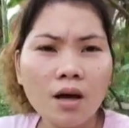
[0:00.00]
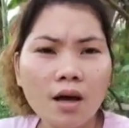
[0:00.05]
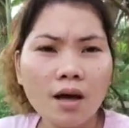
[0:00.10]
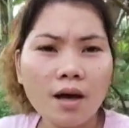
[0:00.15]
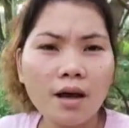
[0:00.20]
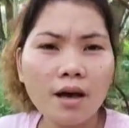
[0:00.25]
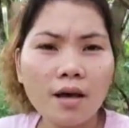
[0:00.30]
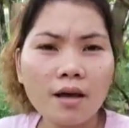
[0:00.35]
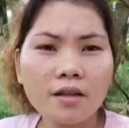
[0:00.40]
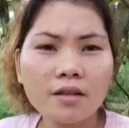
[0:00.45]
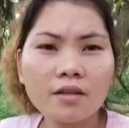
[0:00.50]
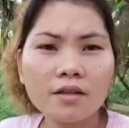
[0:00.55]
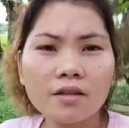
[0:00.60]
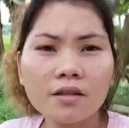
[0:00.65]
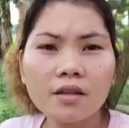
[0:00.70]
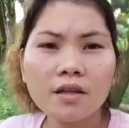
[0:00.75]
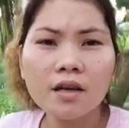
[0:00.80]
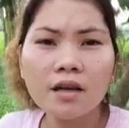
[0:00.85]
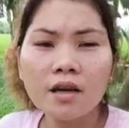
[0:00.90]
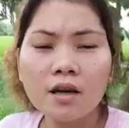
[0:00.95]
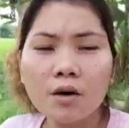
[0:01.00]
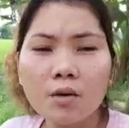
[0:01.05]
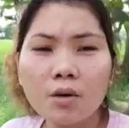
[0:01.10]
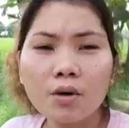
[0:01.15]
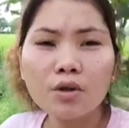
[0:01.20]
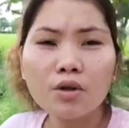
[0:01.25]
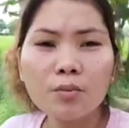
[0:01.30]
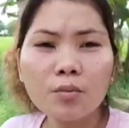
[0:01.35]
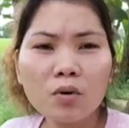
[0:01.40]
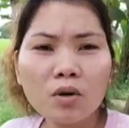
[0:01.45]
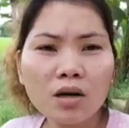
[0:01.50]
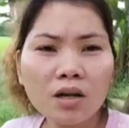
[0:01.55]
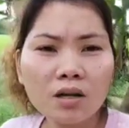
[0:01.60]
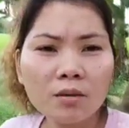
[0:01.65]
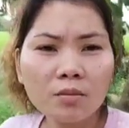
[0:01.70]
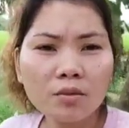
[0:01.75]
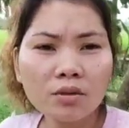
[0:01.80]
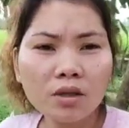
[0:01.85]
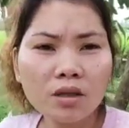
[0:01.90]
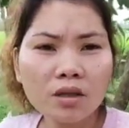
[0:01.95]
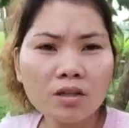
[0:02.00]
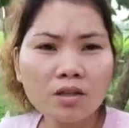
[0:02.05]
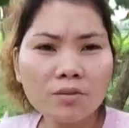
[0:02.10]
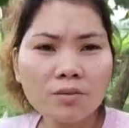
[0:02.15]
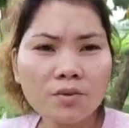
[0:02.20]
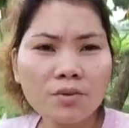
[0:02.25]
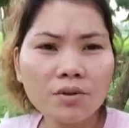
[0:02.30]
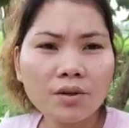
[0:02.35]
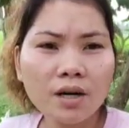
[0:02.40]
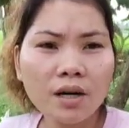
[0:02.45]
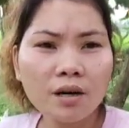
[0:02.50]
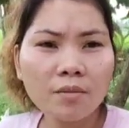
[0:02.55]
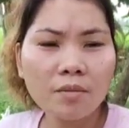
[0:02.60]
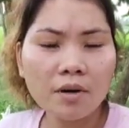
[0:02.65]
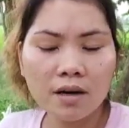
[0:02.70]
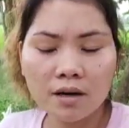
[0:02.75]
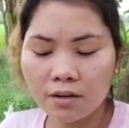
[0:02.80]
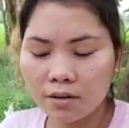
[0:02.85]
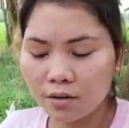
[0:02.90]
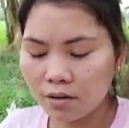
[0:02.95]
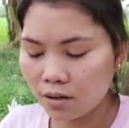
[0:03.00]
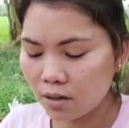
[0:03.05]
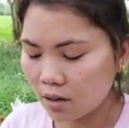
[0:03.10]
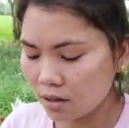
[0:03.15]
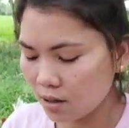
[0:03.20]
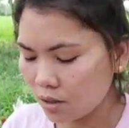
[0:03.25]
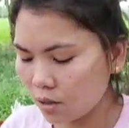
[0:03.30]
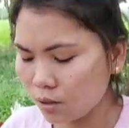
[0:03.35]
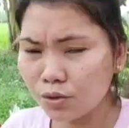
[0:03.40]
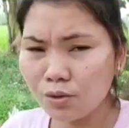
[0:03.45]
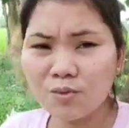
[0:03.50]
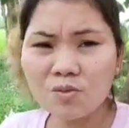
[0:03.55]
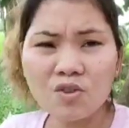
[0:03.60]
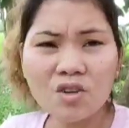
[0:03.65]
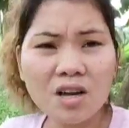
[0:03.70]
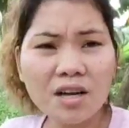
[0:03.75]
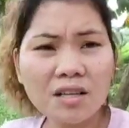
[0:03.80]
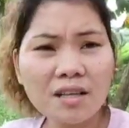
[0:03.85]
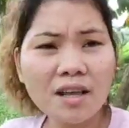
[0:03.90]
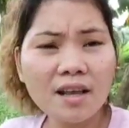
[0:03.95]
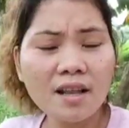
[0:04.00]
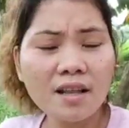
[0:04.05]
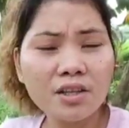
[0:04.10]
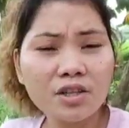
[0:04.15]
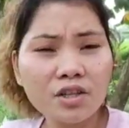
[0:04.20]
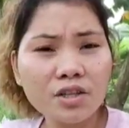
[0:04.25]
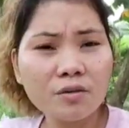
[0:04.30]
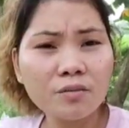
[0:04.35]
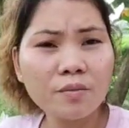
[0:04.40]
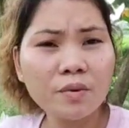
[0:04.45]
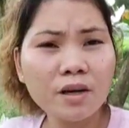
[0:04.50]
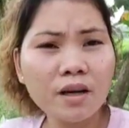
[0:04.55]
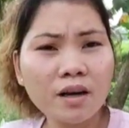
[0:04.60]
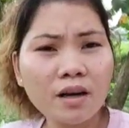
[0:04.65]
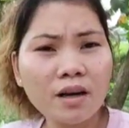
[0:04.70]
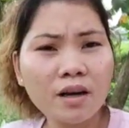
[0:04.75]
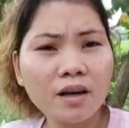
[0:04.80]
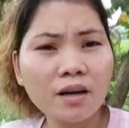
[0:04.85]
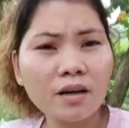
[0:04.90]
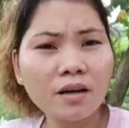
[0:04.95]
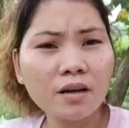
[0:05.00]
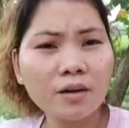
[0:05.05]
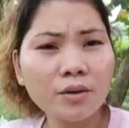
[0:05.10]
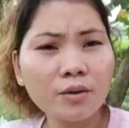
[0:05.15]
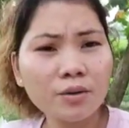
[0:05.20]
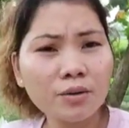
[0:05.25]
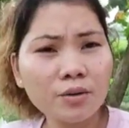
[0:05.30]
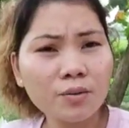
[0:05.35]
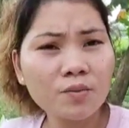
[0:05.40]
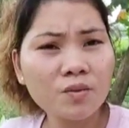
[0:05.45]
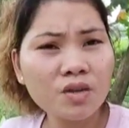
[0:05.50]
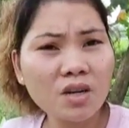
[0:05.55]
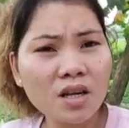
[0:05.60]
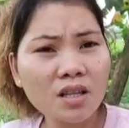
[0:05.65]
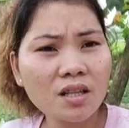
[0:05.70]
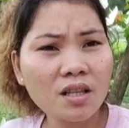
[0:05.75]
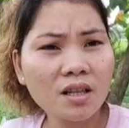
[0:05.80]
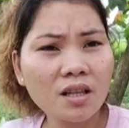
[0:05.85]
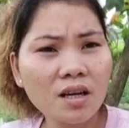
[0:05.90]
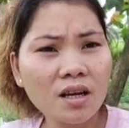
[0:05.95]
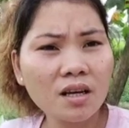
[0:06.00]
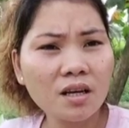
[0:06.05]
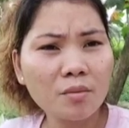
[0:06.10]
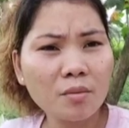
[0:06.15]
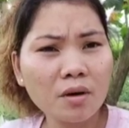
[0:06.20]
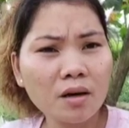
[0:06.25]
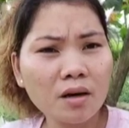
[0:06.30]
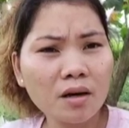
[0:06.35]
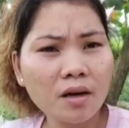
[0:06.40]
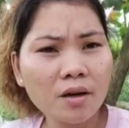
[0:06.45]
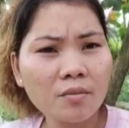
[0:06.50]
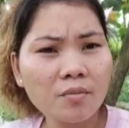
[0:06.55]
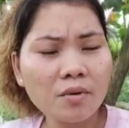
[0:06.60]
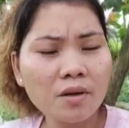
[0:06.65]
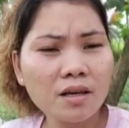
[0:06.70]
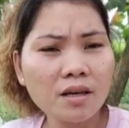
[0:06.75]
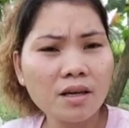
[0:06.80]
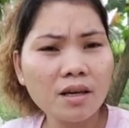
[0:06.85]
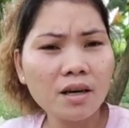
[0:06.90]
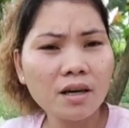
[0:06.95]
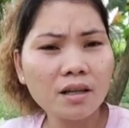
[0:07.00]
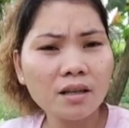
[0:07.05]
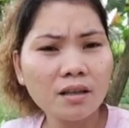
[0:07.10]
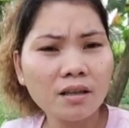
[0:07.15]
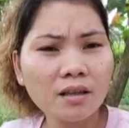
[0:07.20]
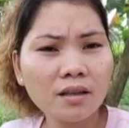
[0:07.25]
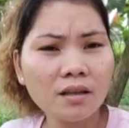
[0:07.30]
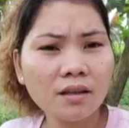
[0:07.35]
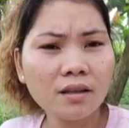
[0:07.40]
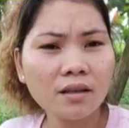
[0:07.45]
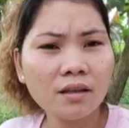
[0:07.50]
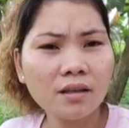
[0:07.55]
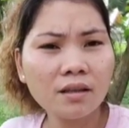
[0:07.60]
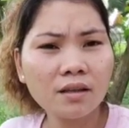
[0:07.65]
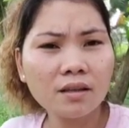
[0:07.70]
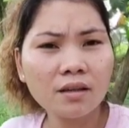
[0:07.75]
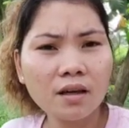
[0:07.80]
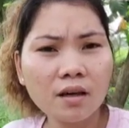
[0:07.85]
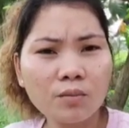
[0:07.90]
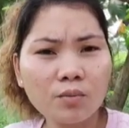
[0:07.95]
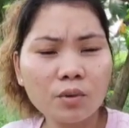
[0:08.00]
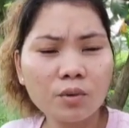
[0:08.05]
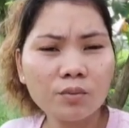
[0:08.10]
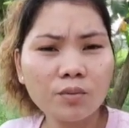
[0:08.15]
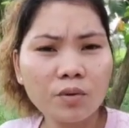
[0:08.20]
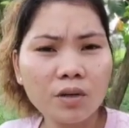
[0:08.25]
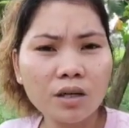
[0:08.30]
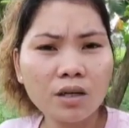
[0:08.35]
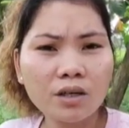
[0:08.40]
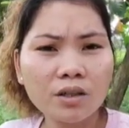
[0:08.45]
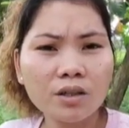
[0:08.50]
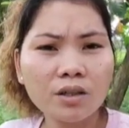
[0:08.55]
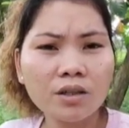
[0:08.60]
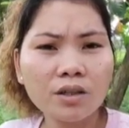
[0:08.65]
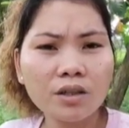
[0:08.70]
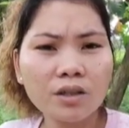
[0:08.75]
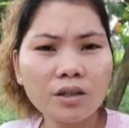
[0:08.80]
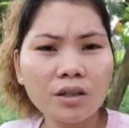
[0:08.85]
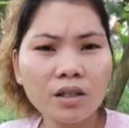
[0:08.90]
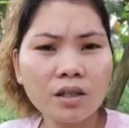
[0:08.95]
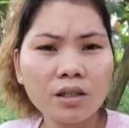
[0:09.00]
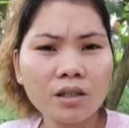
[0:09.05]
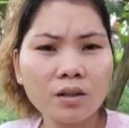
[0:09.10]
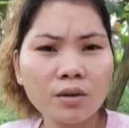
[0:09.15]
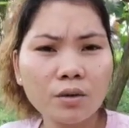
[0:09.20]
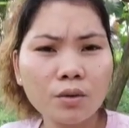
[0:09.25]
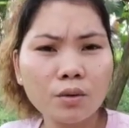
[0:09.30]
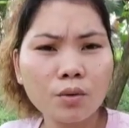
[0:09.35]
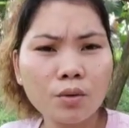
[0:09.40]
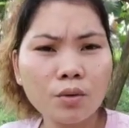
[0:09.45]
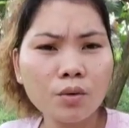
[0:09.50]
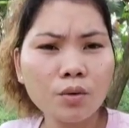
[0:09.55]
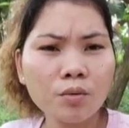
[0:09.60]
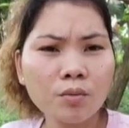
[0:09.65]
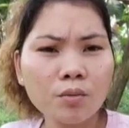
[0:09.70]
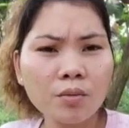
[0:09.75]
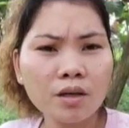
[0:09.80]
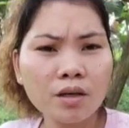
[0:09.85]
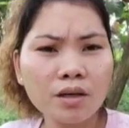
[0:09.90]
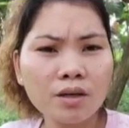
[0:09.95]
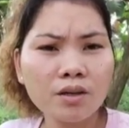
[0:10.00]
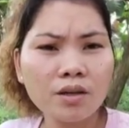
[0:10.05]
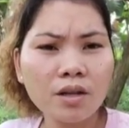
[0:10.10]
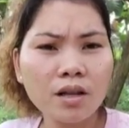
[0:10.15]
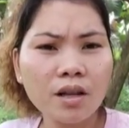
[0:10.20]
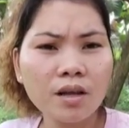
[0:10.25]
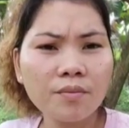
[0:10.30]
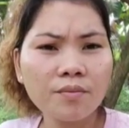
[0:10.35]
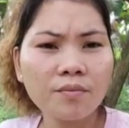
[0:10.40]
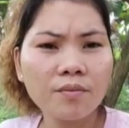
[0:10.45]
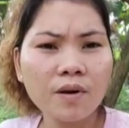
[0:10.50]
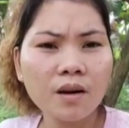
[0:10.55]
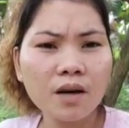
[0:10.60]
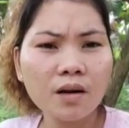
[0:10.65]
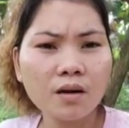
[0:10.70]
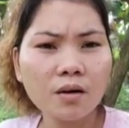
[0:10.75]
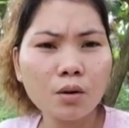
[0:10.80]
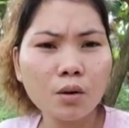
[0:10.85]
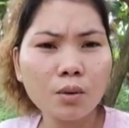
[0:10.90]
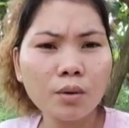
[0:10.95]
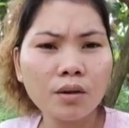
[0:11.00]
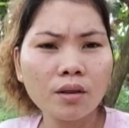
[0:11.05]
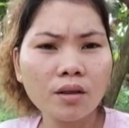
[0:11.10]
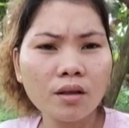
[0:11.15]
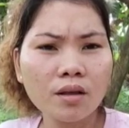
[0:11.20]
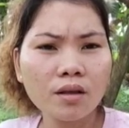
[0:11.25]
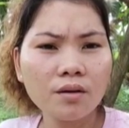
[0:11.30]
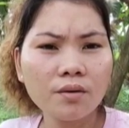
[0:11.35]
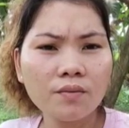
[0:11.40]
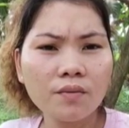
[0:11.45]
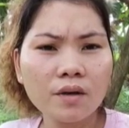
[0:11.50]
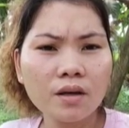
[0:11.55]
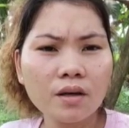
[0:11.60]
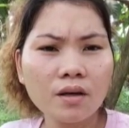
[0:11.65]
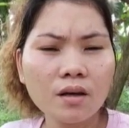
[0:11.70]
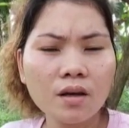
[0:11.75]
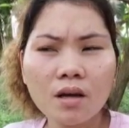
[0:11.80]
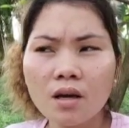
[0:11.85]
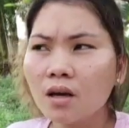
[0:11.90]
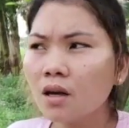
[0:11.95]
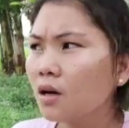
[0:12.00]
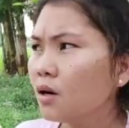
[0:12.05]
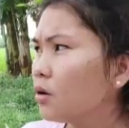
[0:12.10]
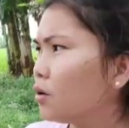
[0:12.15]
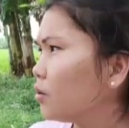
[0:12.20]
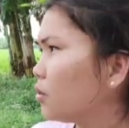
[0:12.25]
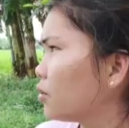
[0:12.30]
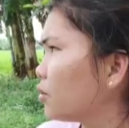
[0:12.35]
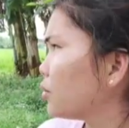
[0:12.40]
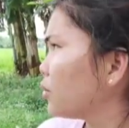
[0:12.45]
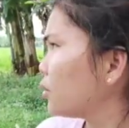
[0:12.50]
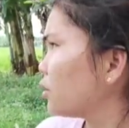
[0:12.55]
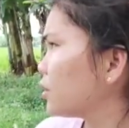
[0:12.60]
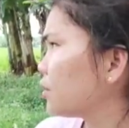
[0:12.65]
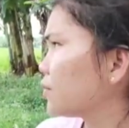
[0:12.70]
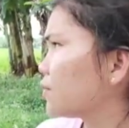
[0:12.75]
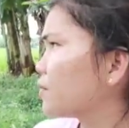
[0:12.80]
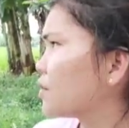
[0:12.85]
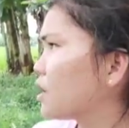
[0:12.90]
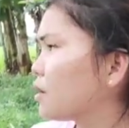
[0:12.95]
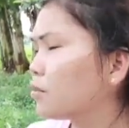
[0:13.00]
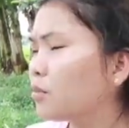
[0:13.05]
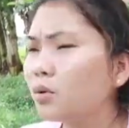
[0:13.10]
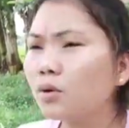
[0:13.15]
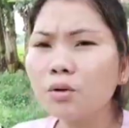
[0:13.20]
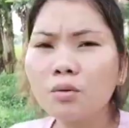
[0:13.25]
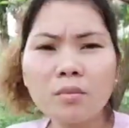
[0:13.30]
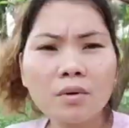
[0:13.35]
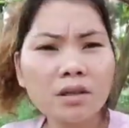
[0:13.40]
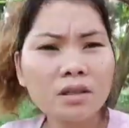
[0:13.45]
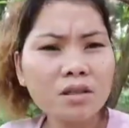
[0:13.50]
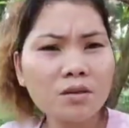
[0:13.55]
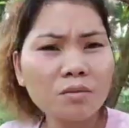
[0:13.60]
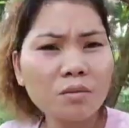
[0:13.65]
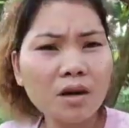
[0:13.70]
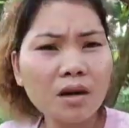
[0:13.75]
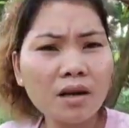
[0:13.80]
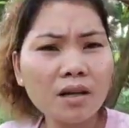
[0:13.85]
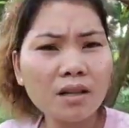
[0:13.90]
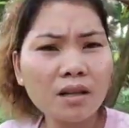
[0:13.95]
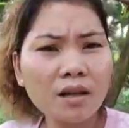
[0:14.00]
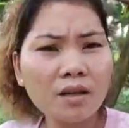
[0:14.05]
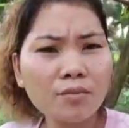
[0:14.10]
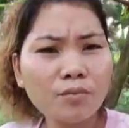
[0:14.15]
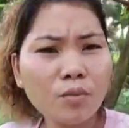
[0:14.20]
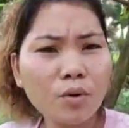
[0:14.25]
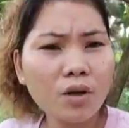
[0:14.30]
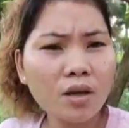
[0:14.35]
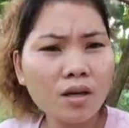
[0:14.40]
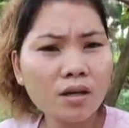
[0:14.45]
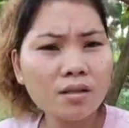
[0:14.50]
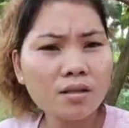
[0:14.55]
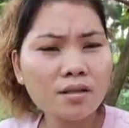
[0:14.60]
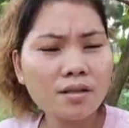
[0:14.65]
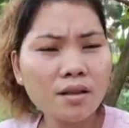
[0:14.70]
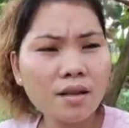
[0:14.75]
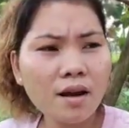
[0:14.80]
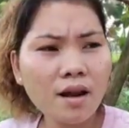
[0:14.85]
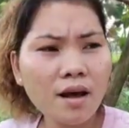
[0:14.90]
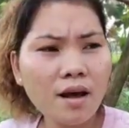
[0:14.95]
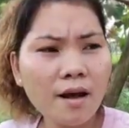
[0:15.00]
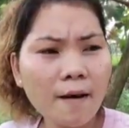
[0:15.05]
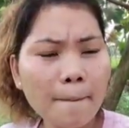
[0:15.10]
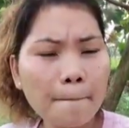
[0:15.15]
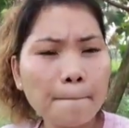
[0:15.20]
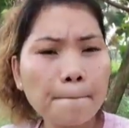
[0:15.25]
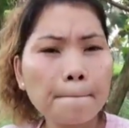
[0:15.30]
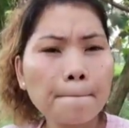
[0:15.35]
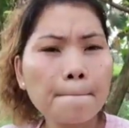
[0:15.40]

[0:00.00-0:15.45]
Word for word: And huwag niyo pong kalimutan i-subscribe ang yung aking YouTube channel and syempre ang uh, YouTube channel ng aking mga kaibigan, Kapo Vlogger, Alindog Comic, Real Life Vlog, ON TV, OFW Maxman, and Boy Extra,